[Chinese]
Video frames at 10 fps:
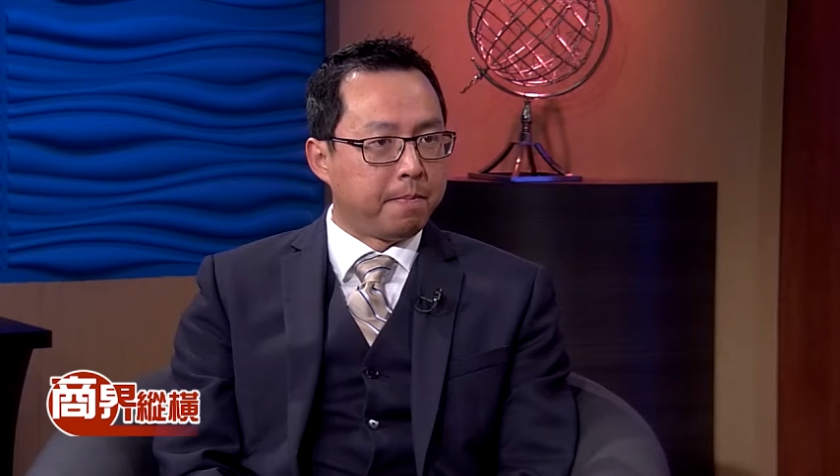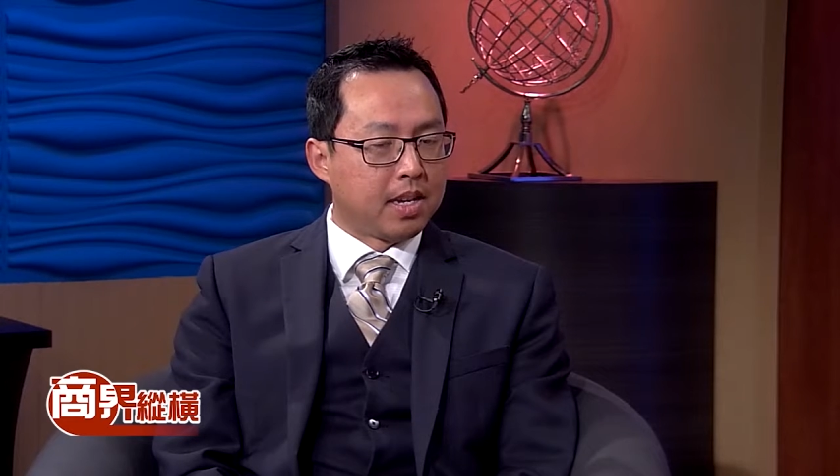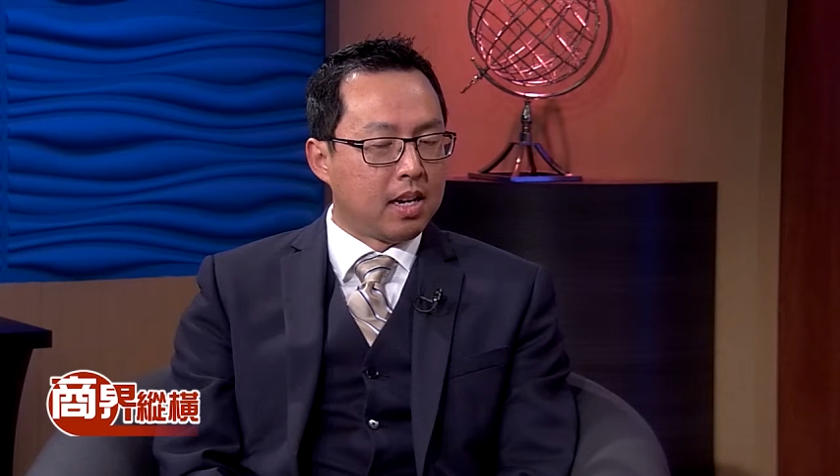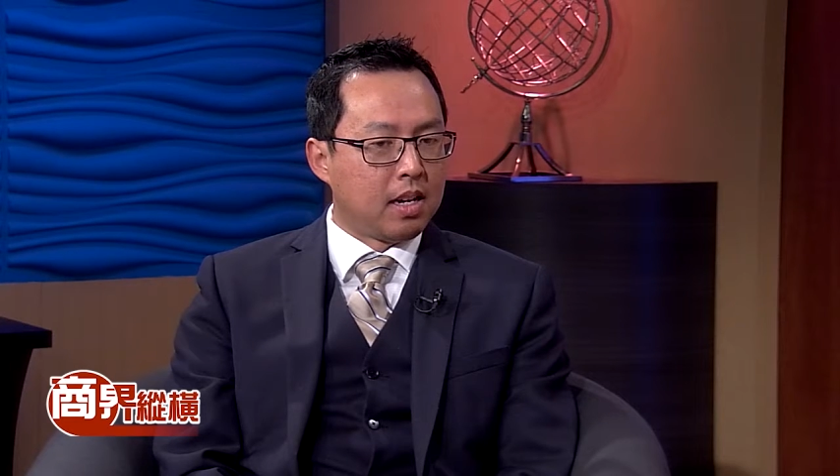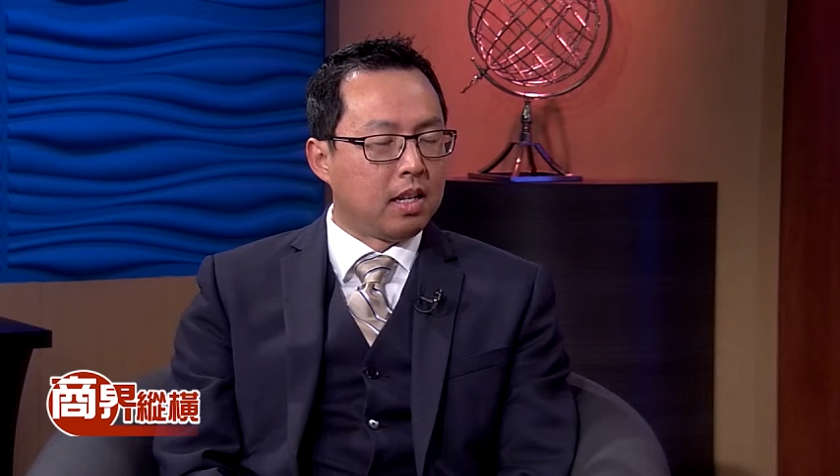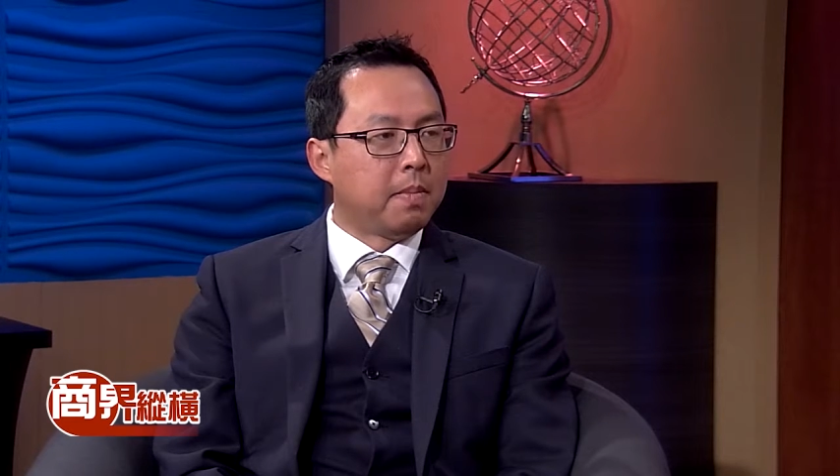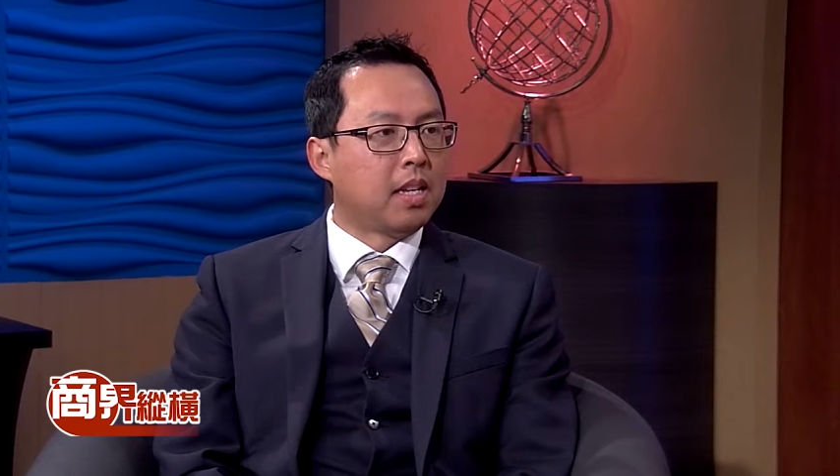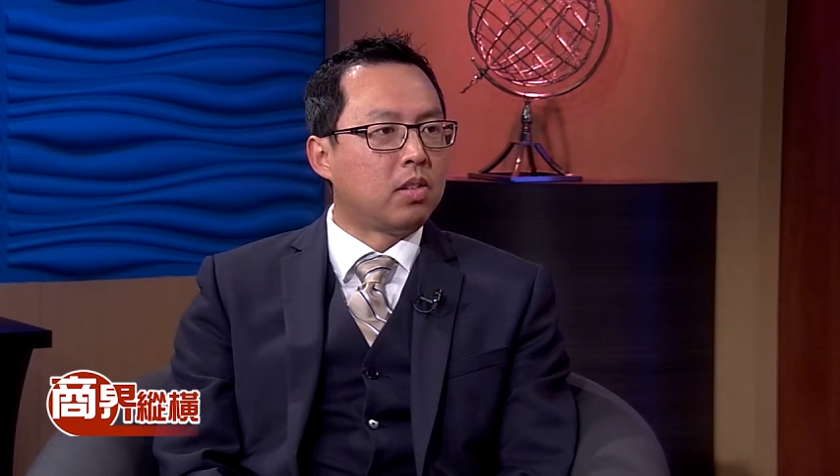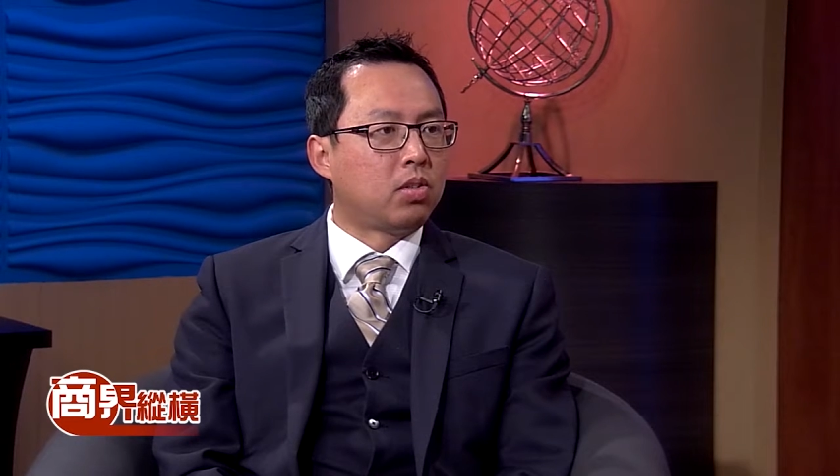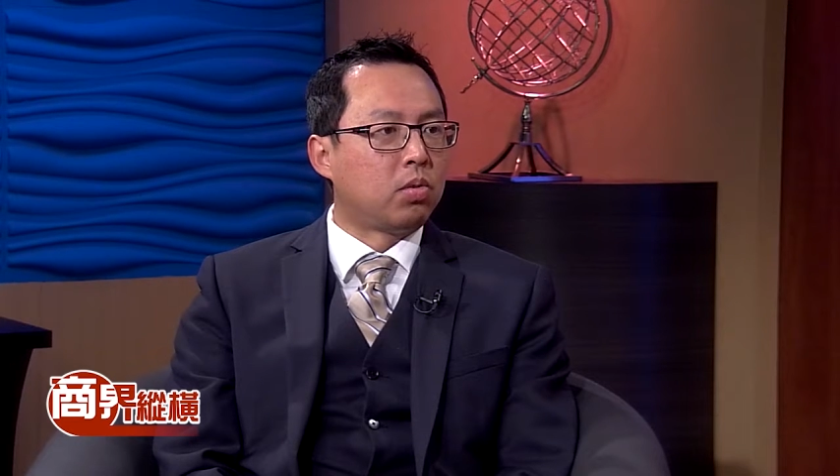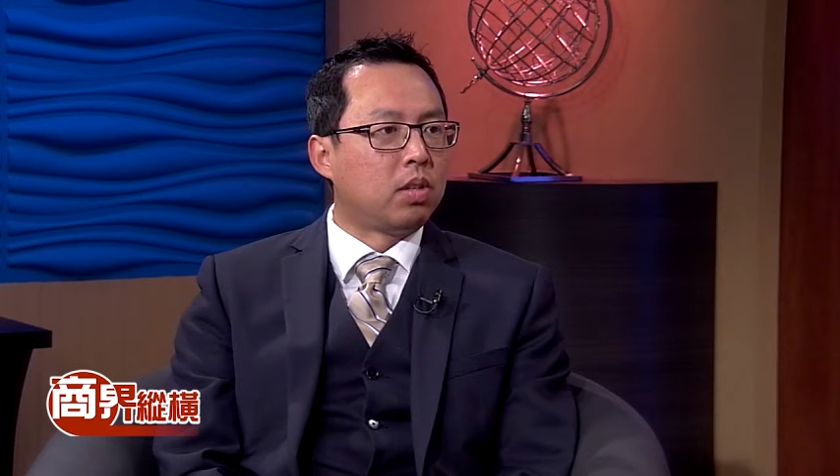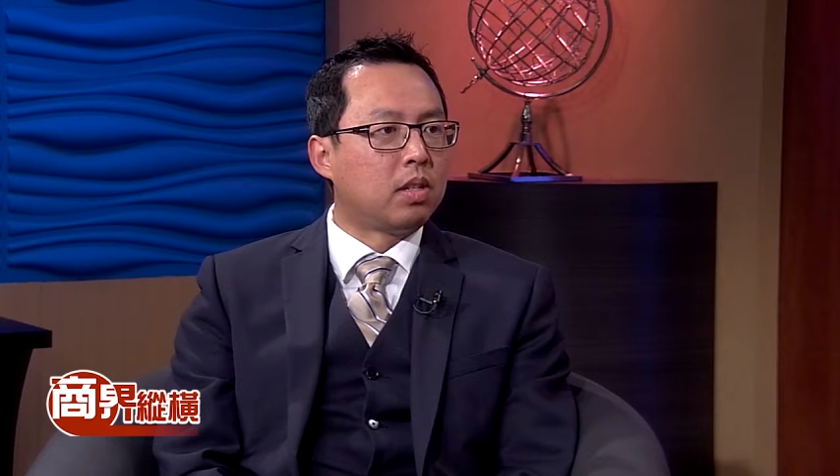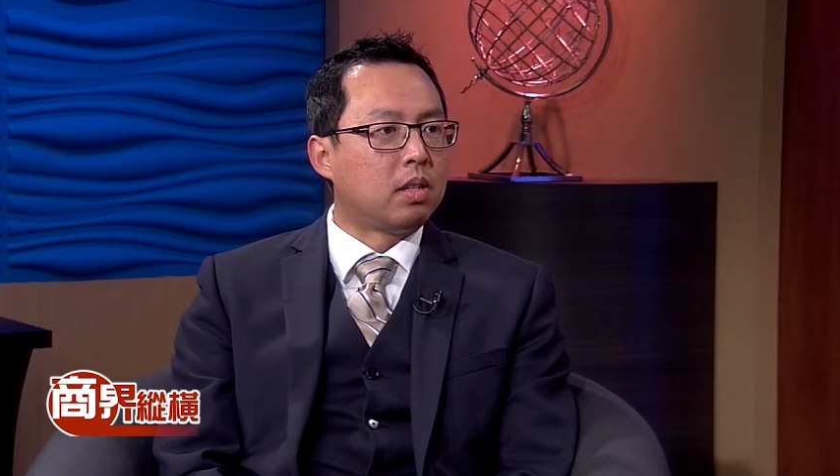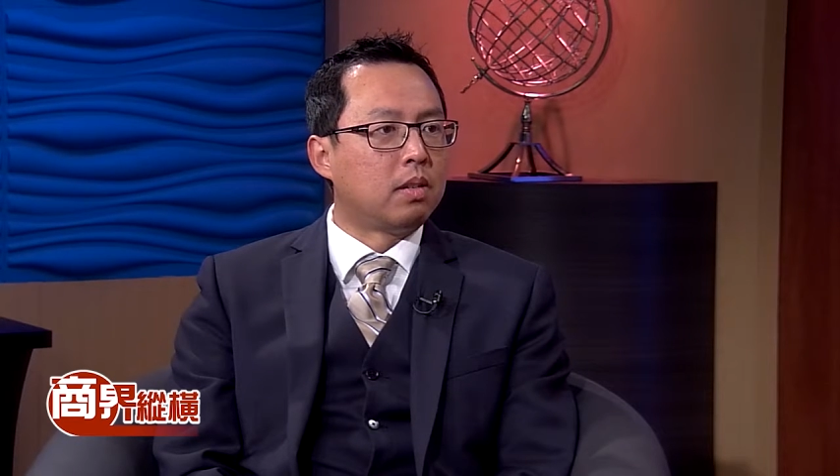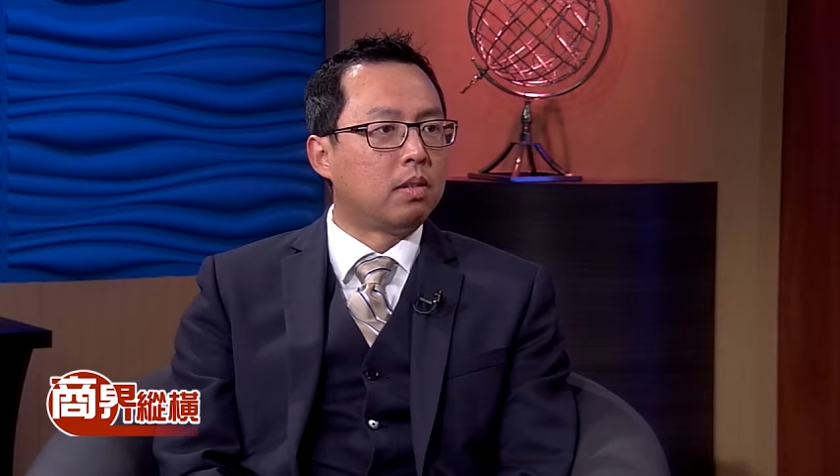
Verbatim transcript: 呃里面属于是